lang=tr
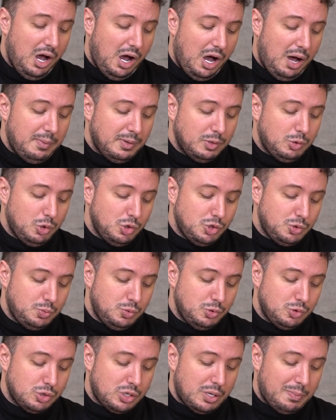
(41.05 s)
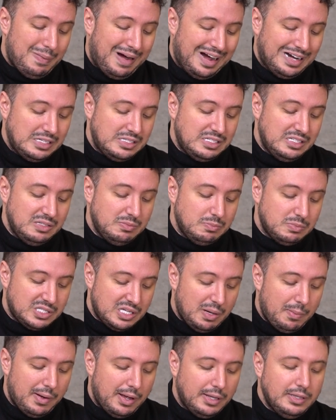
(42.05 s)
Ama Koç burcuna baktığım
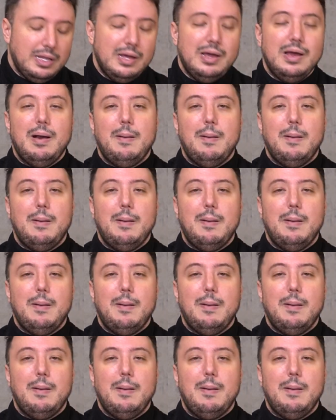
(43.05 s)
zaman